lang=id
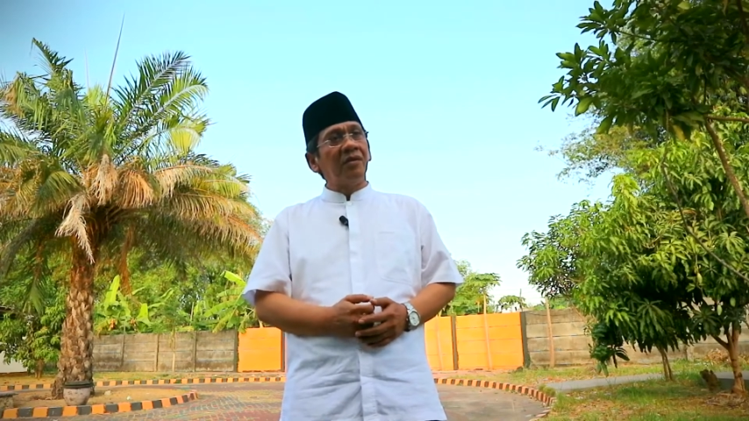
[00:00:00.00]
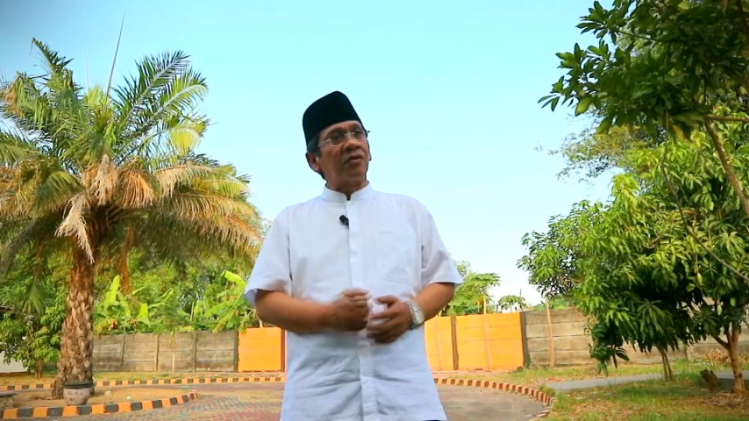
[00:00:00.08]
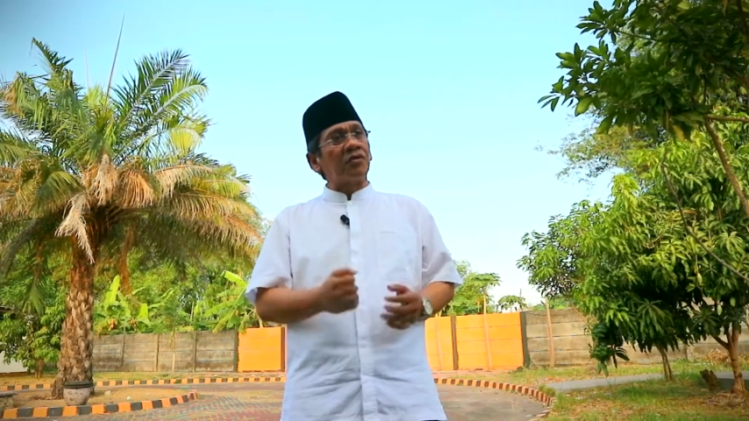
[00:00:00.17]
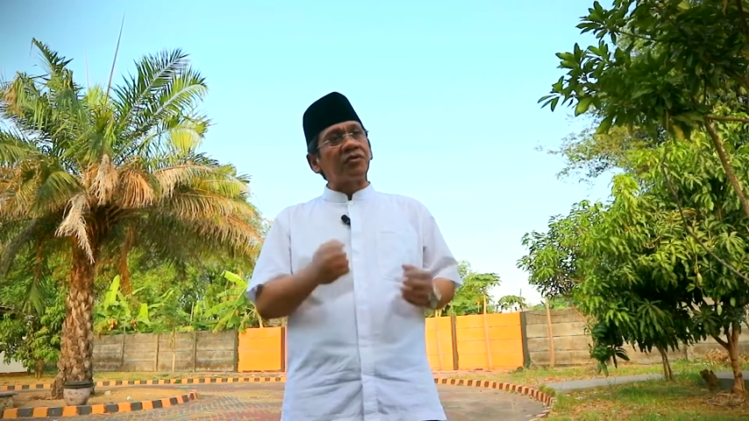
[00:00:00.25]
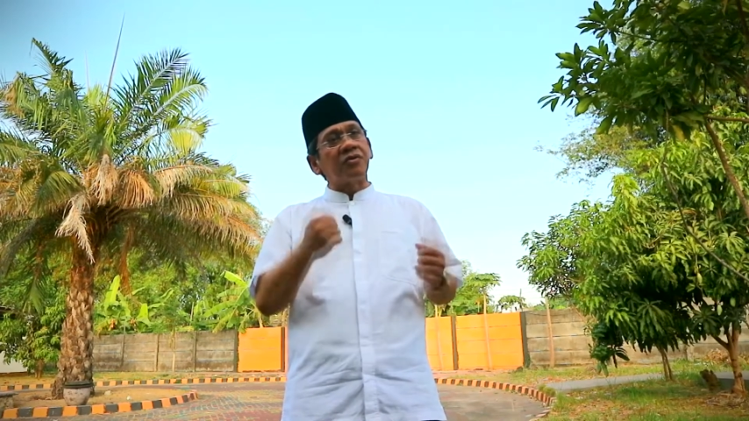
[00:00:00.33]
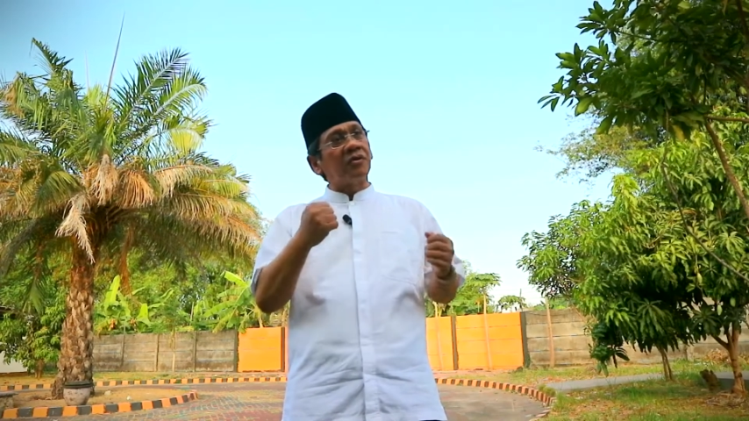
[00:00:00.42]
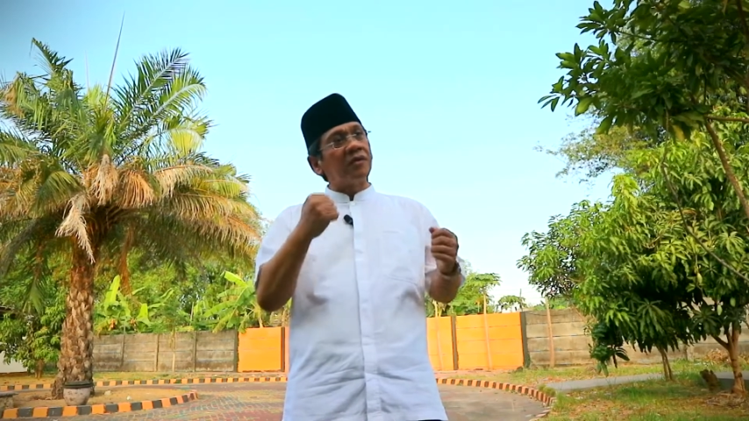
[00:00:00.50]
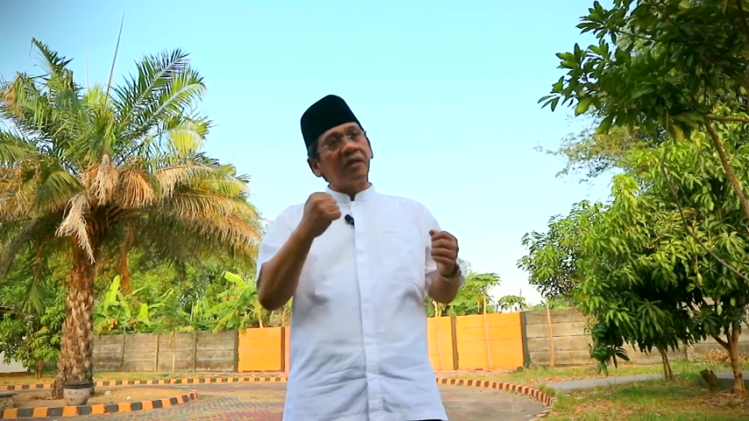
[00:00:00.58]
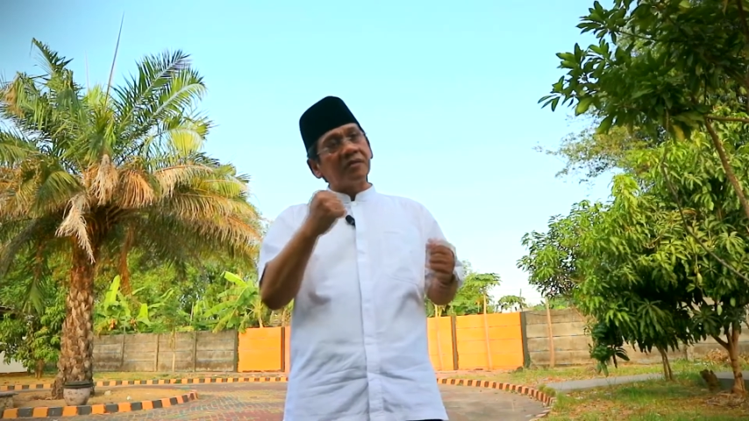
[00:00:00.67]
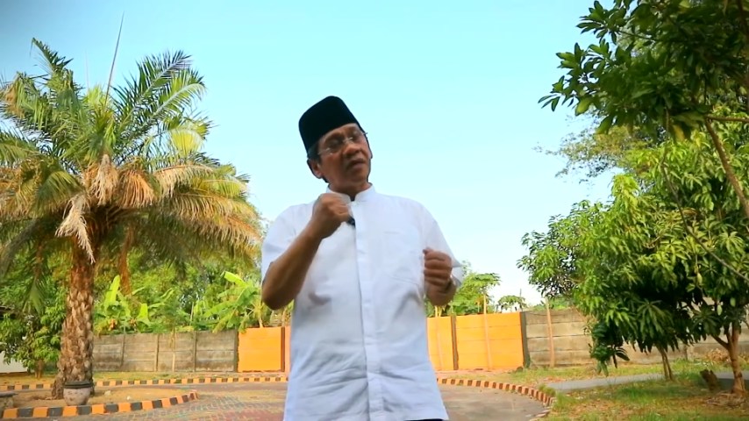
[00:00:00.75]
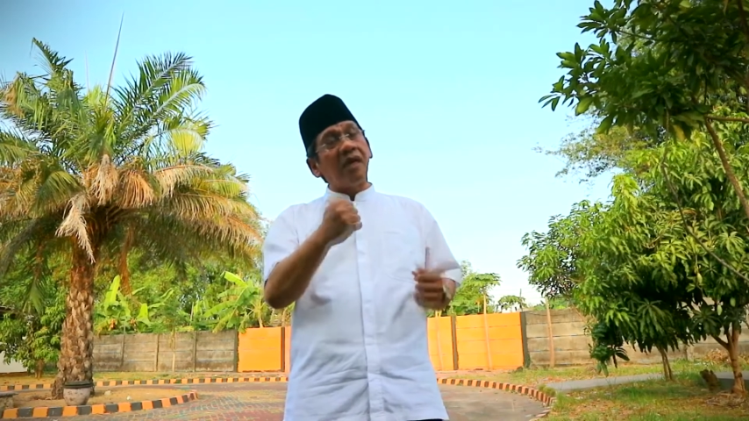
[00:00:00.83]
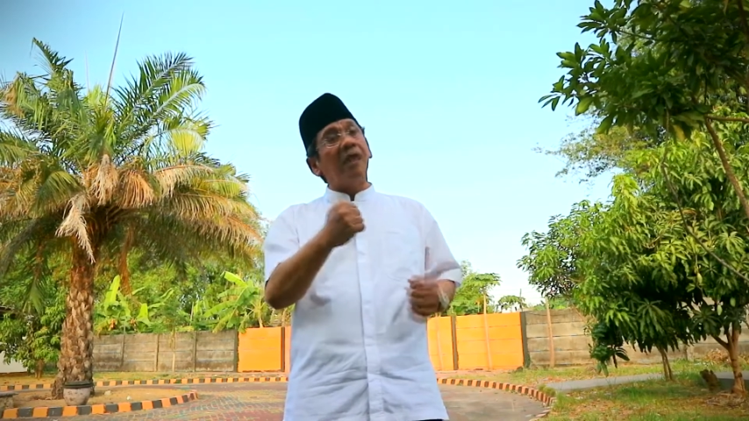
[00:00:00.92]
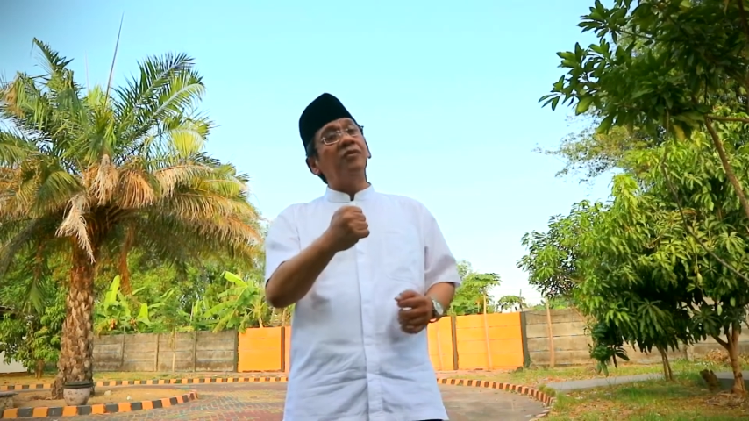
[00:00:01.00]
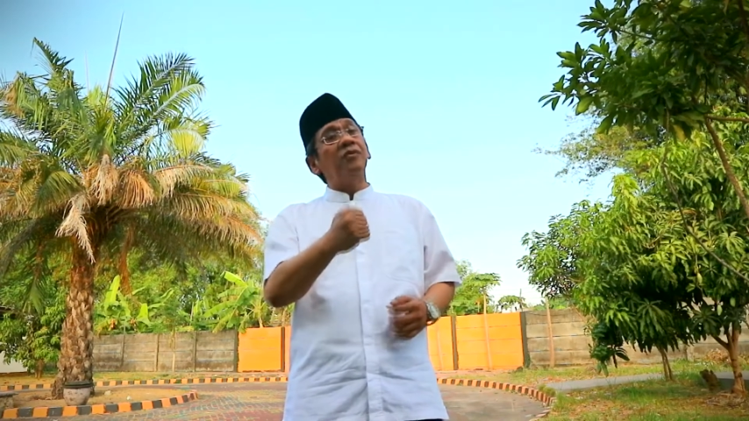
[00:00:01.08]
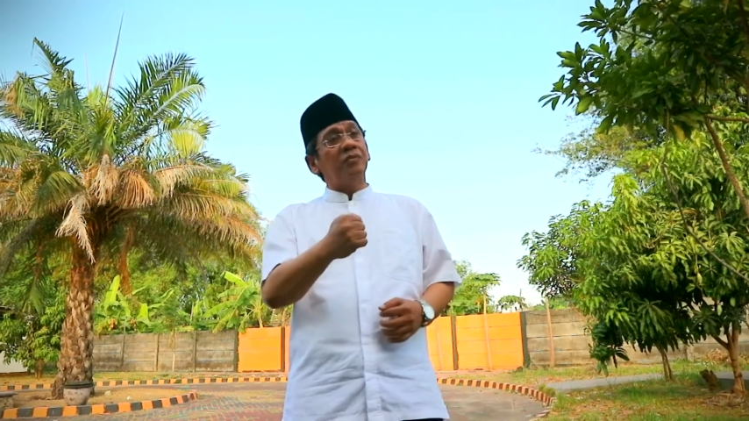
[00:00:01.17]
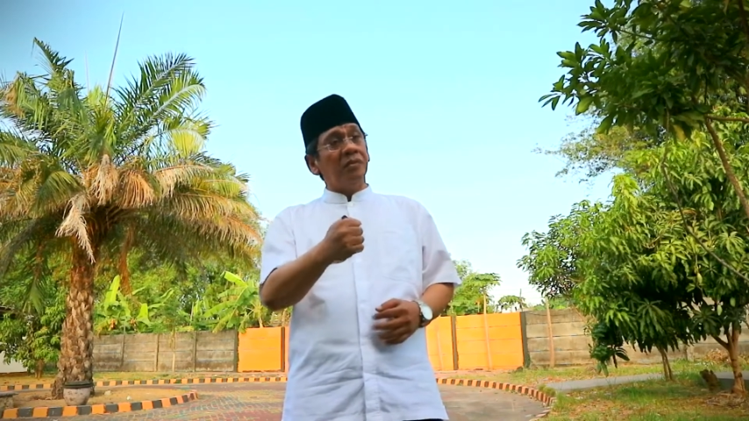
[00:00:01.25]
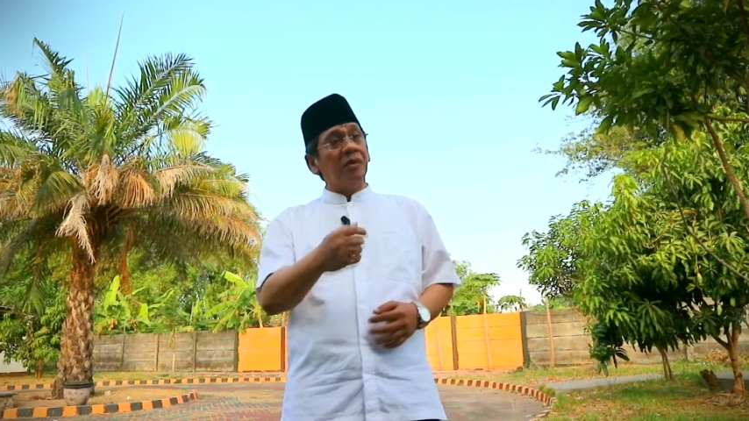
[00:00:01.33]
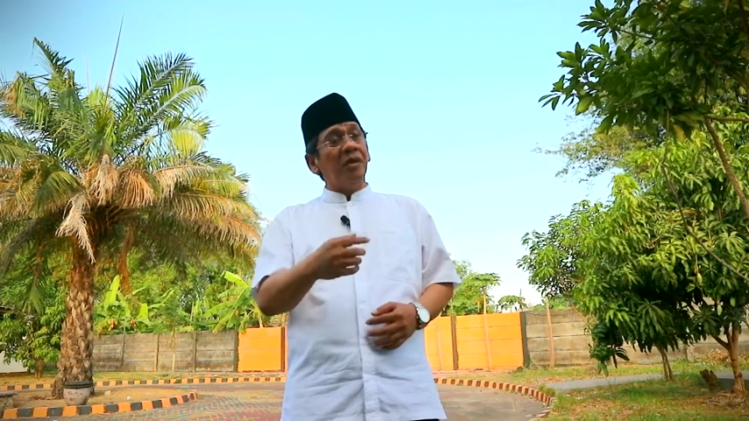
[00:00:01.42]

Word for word: Rasulullah tahu